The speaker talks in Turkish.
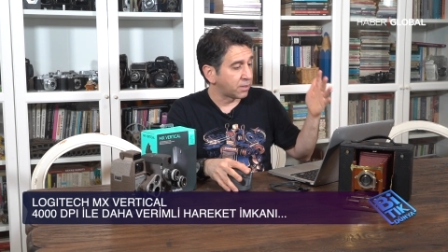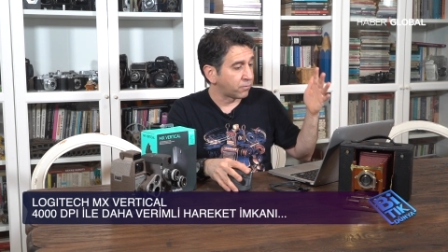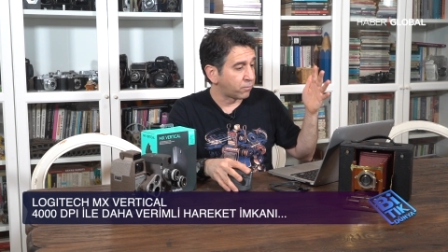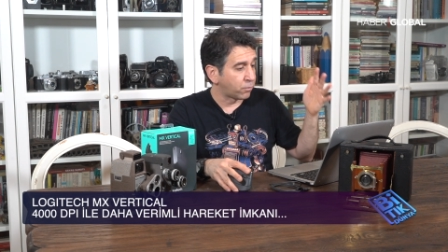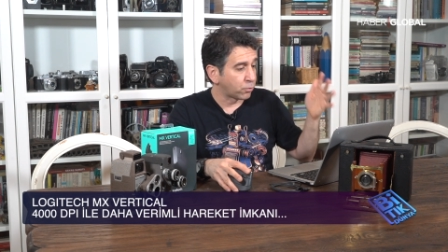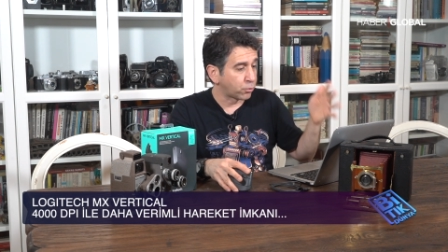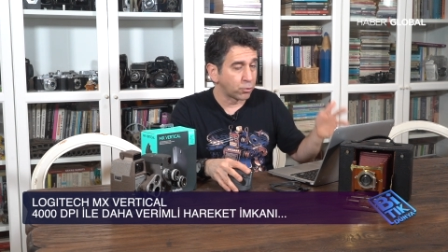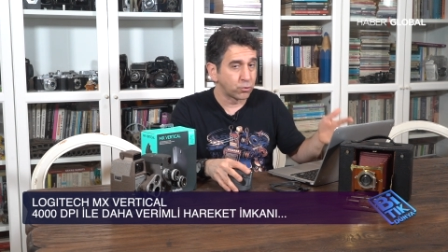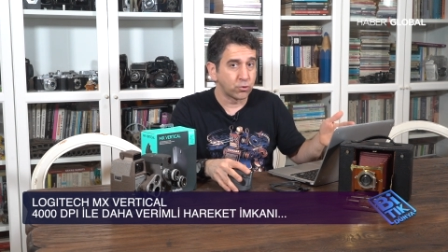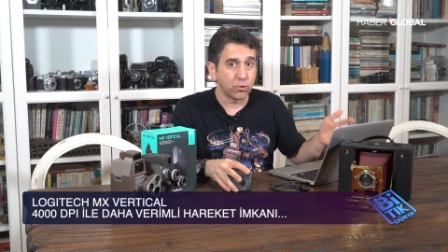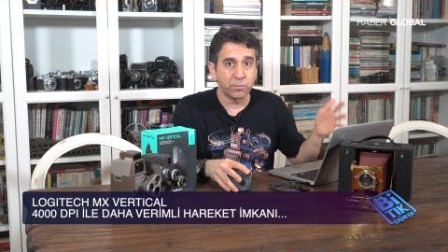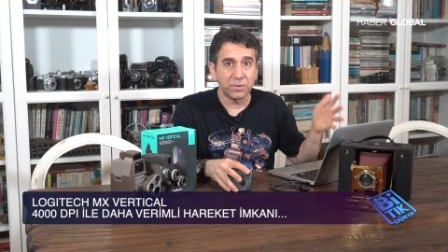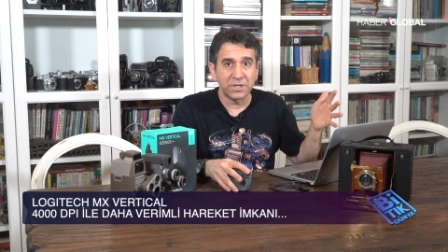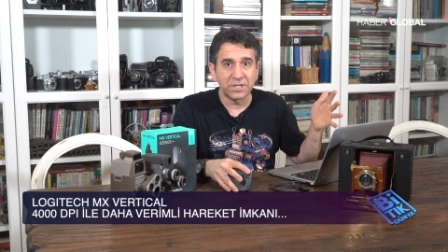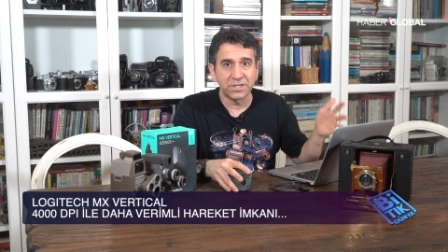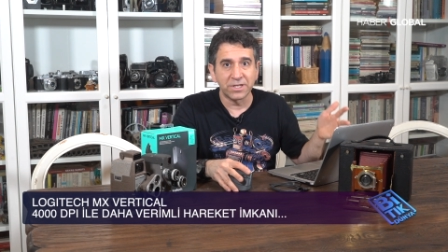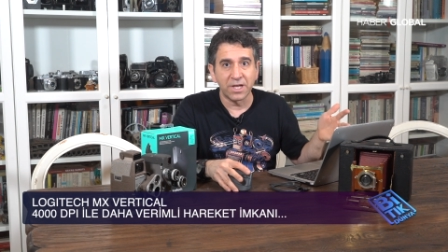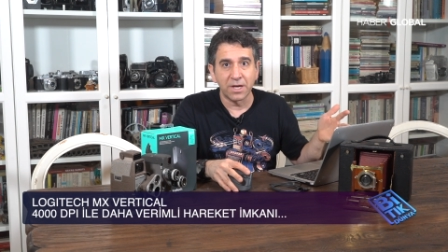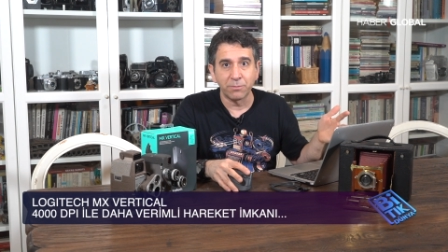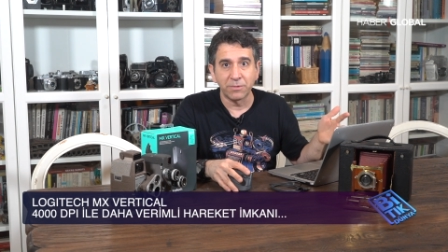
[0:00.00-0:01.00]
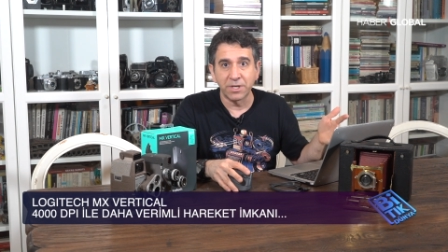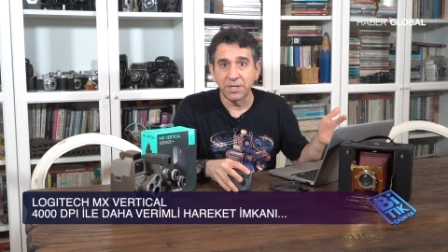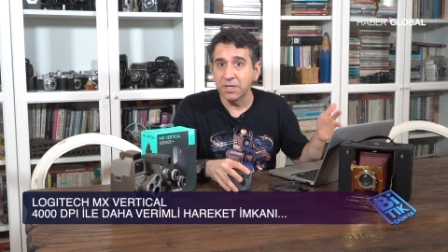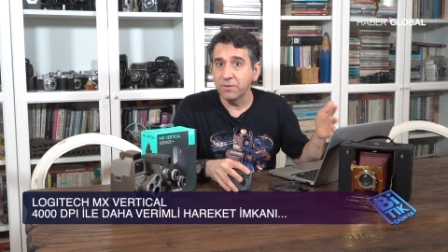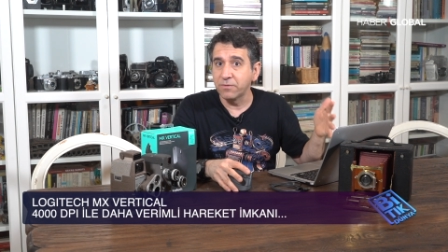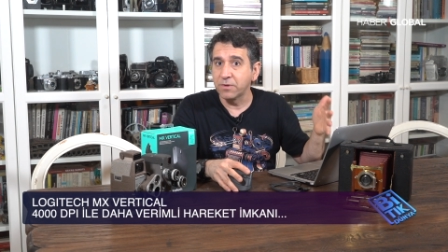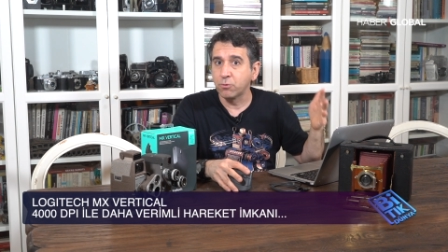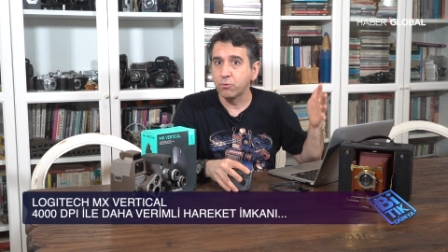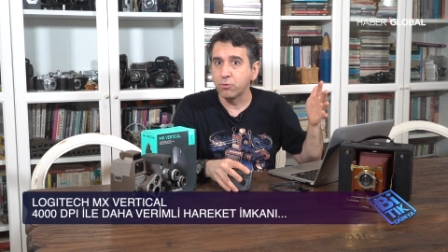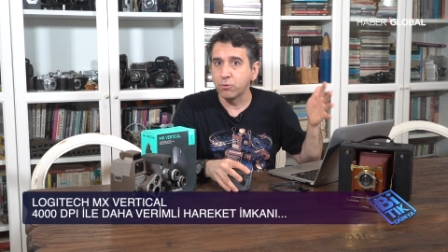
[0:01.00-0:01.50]
Photoshop işlemlerine
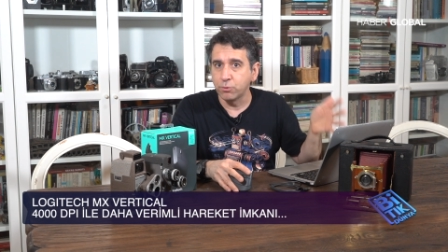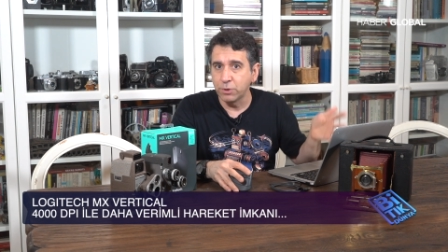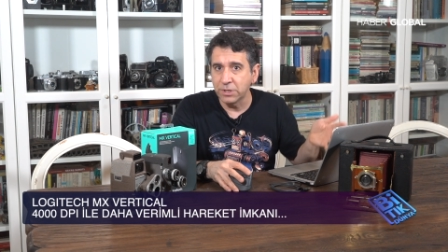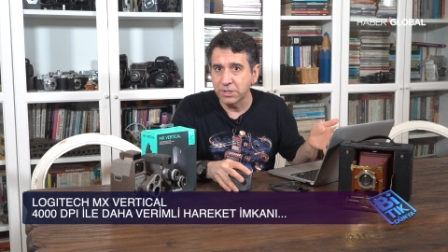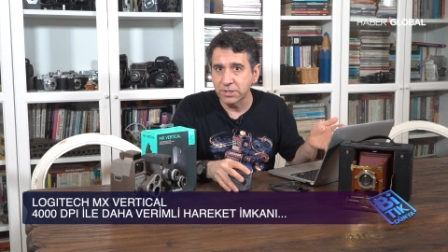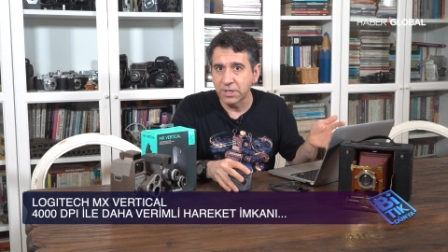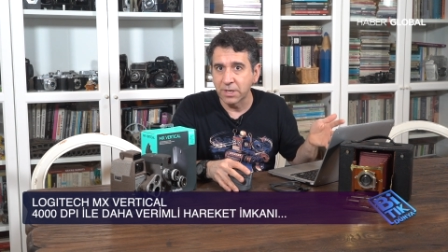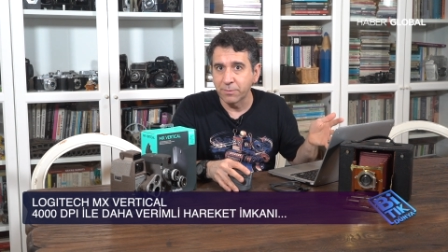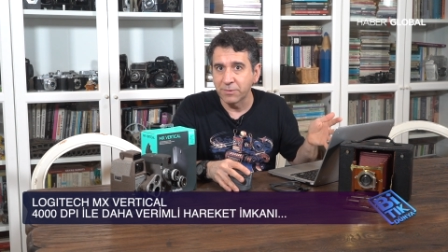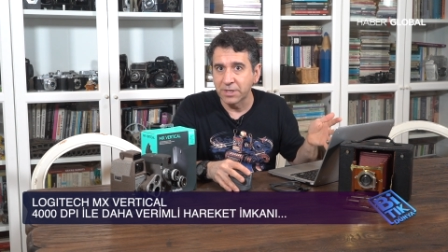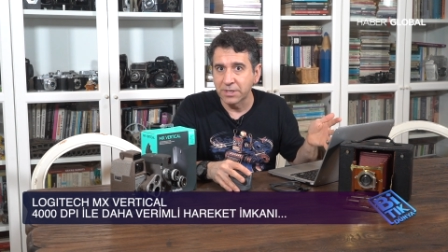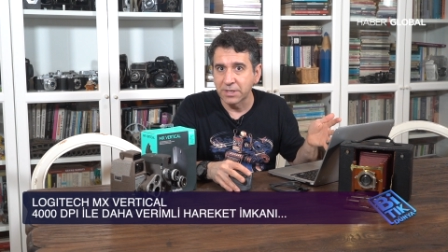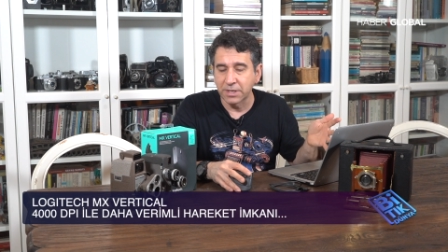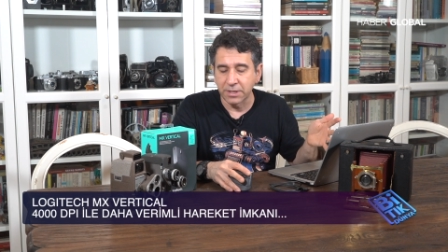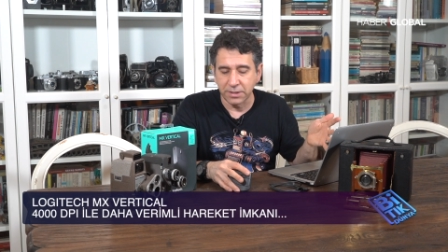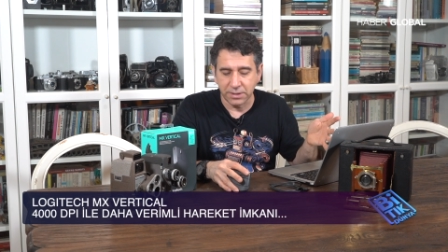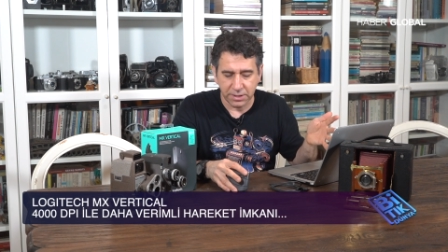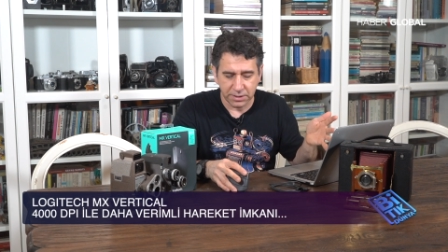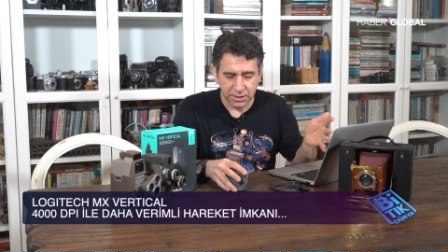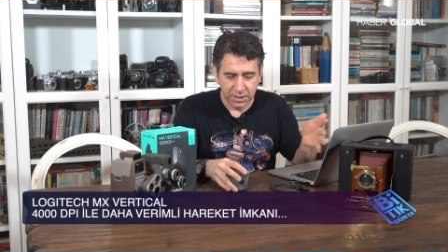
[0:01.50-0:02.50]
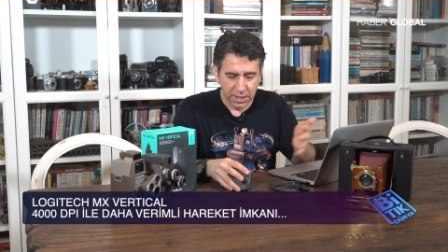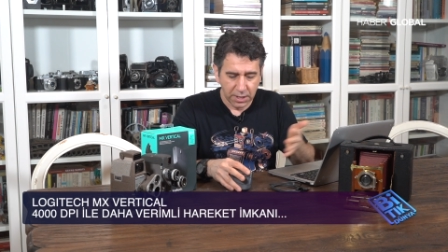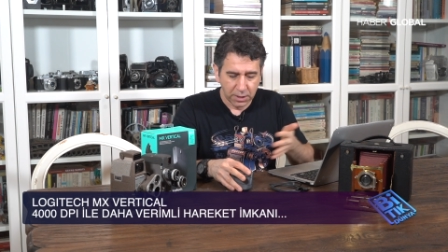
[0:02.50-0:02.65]
ve kurgu işlemlerine kadar